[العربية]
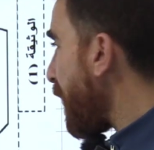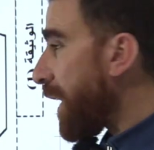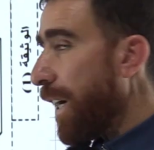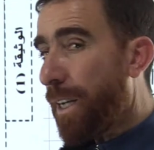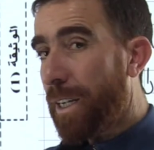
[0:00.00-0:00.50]

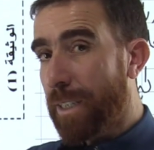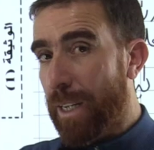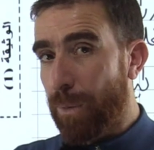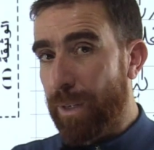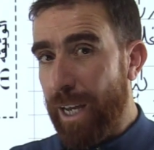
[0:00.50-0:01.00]
الظاهرة
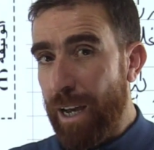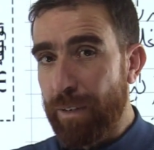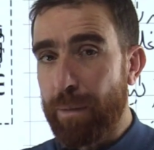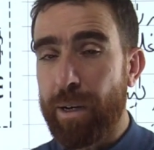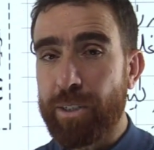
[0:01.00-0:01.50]
تناولناها
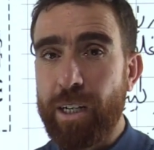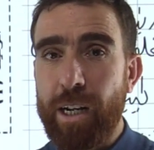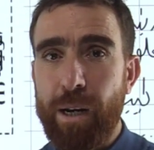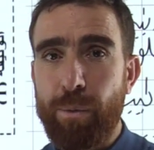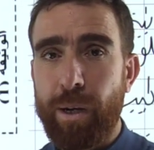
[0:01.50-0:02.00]
في المجال
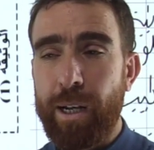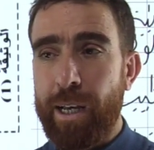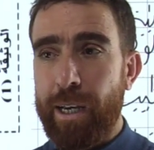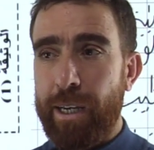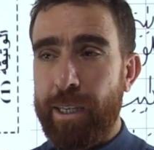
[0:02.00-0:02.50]
الأول
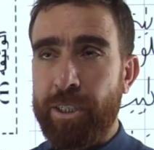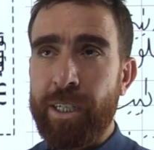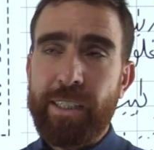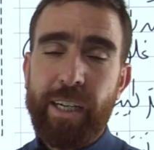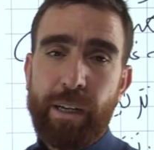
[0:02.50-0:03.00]
إذا
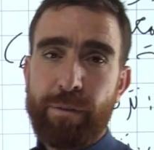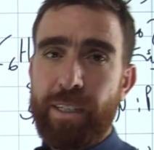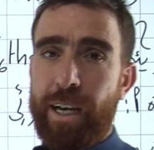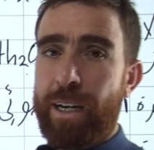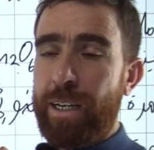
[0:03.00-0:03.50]
جينا التعريف
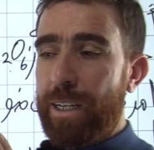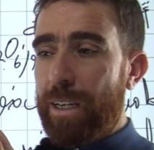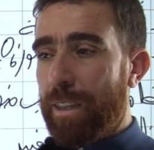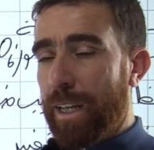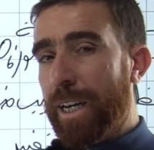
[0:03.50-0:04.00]
تاعها
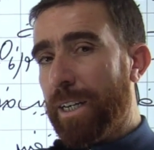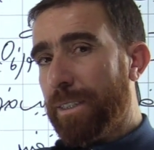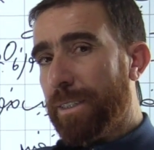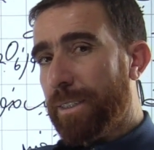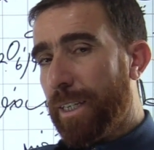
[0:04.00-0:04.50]
ظاهرة
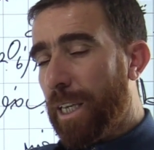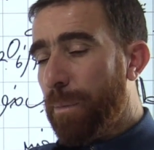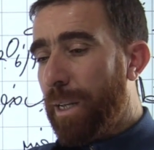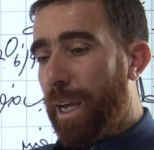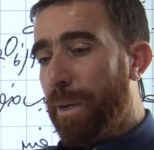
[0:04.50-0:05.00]

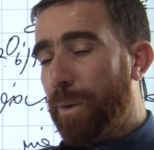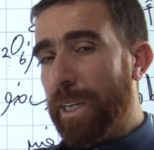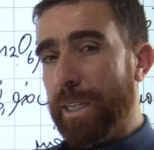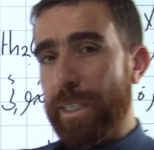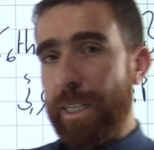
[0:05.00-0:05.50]
التركيب الحيوي
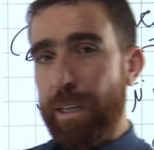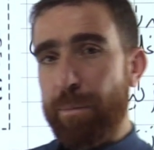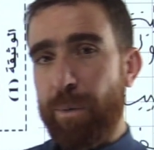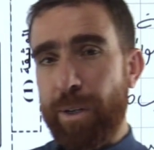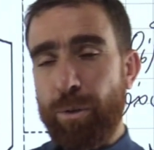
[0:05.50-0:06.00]
هي تركيب
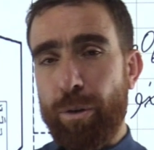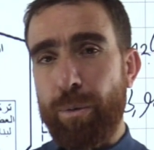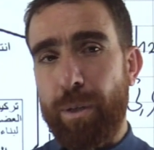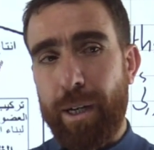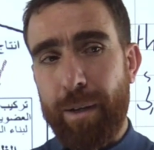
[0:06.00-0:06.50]
مواد
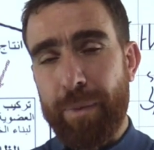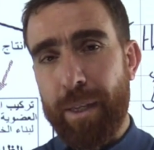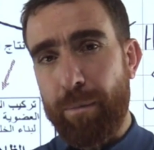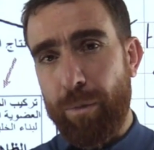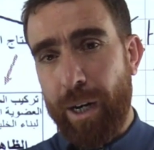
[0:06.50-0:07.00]
عضوية
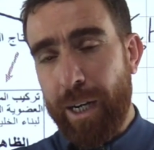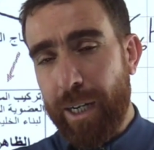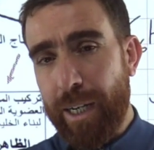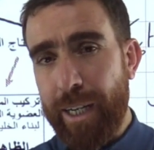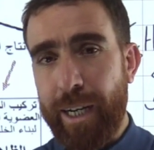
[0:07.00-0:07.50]

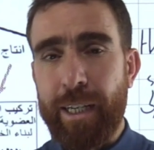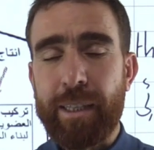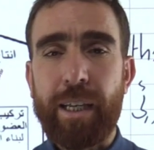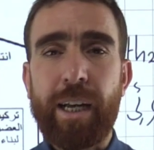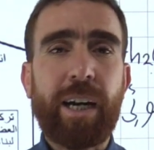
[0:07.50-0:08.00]
معقدة
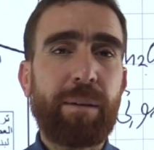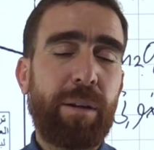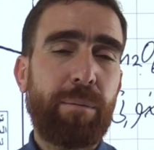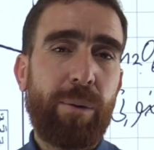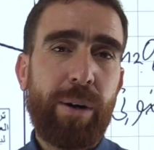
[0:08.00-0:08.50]
انطلاقا
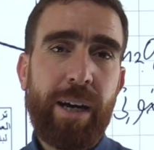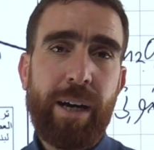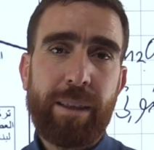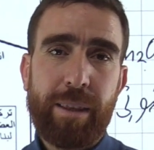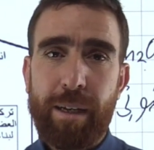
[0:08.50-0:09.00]
من
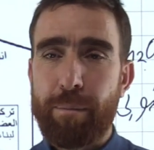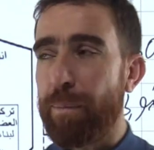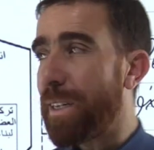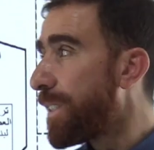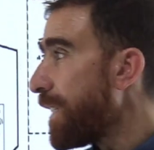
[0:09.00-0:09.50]
مواد
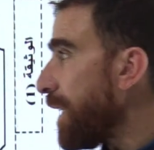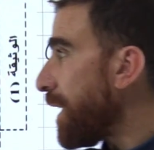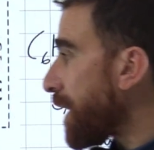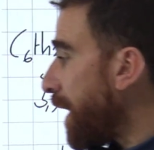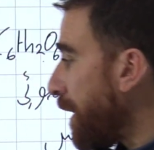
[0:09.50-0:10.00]

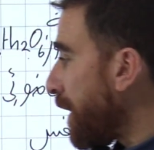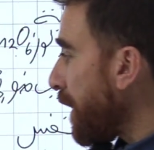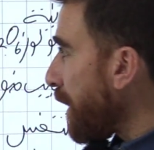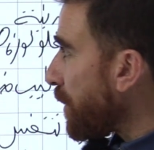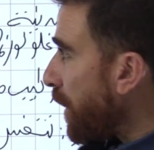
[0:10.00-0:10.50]
بسيطة
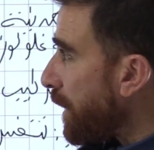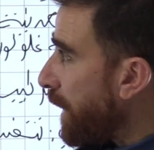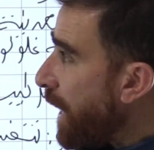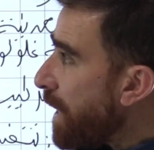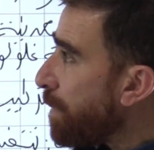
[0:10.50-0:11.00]
جيد
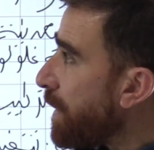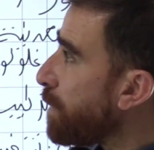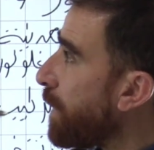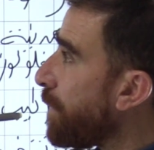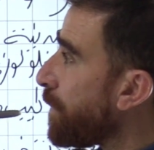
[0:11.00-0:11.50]
هذا
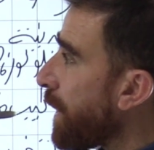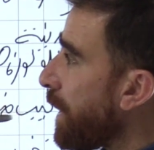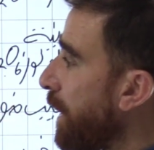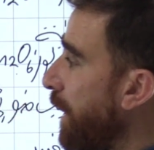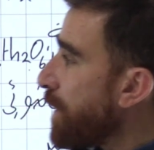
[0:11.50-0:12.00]
بالنسبة
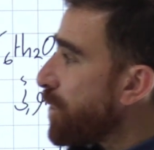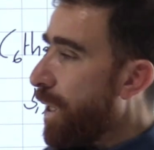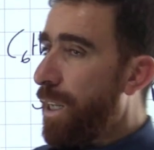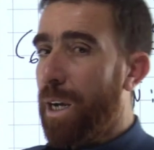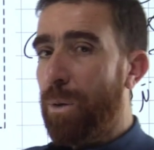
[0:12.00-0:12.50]

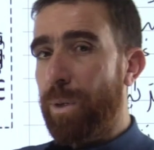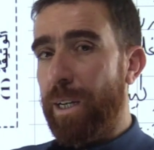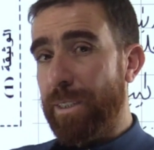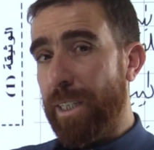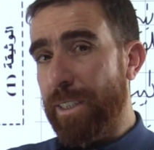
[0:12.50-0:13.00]
للسؤال الأول
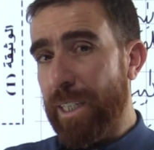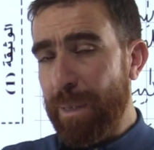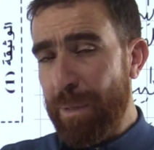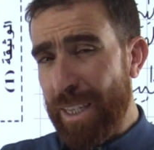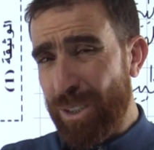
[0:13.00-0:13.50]
أعزائي
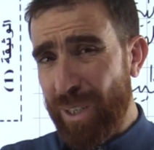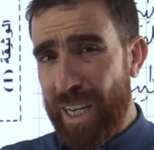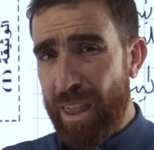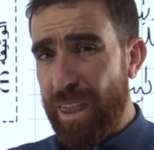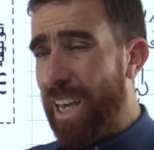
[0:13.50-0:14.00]
التلاميذ
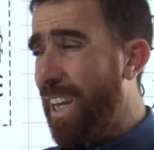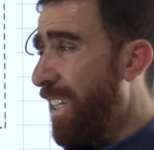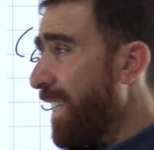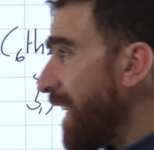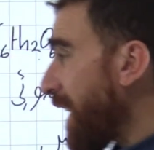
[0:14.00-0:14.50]
السؤال الثاني